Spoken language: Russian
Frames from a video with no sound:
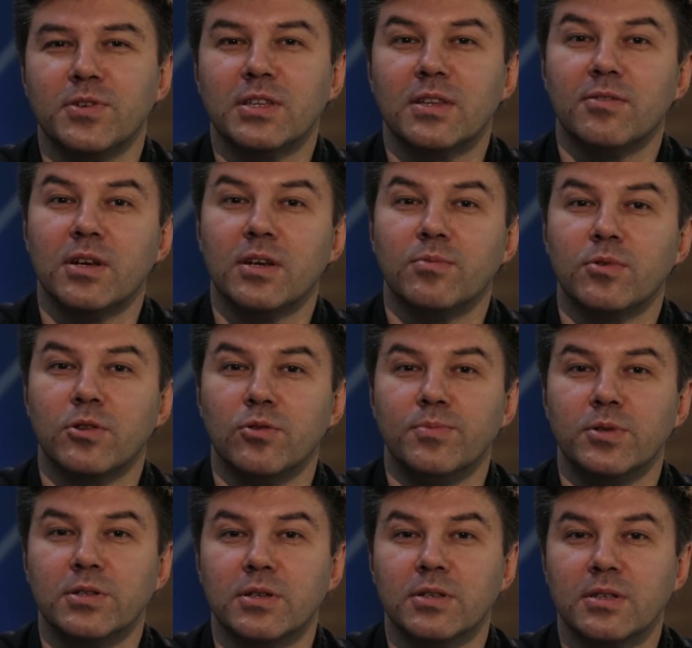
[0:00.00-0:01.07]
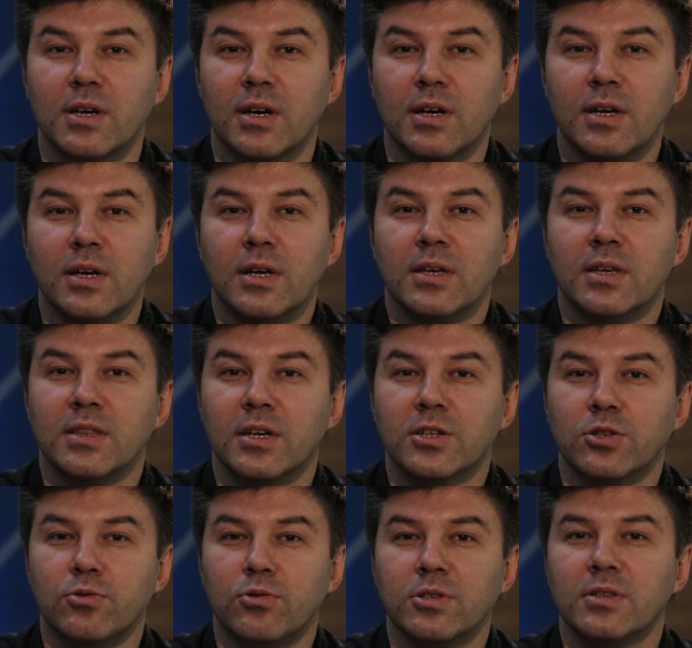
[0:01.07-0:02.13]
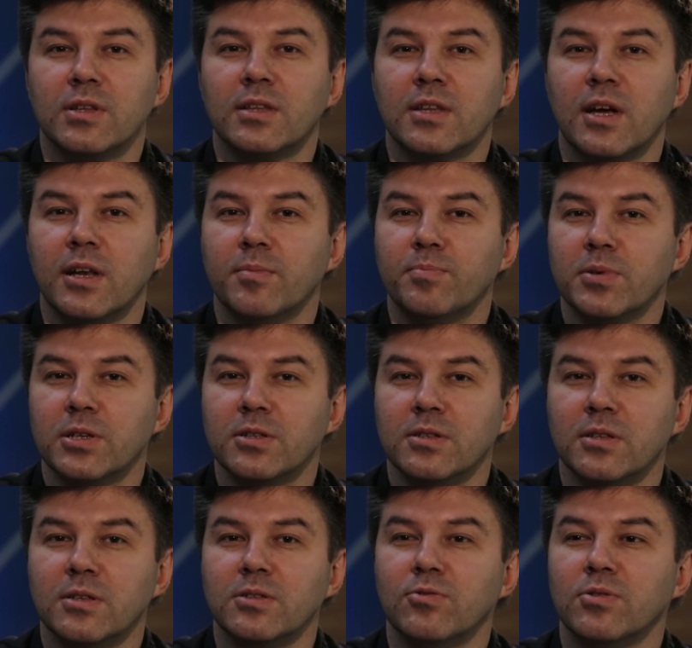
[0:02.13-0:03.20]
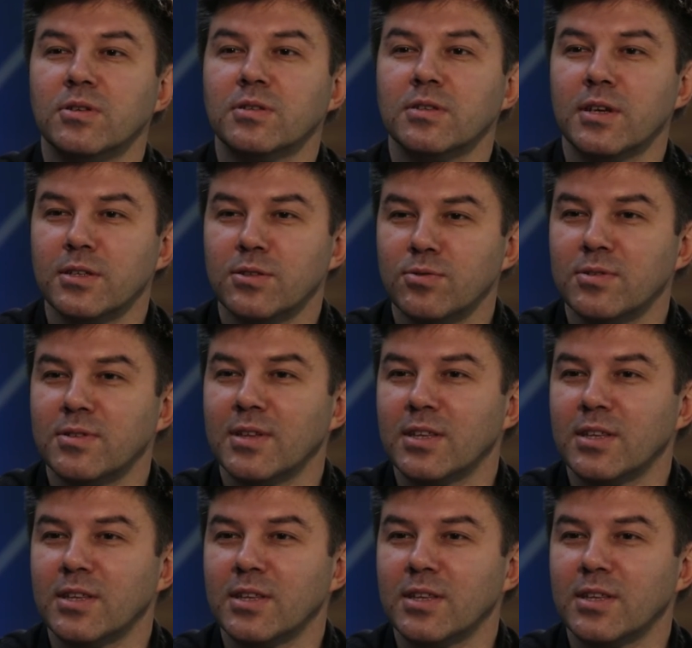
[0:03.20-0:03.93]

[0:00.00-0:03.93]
в фехтовальном клубе ЦСКА, и наш гость Наталья Пыхтина сегодня. Здравствуйте,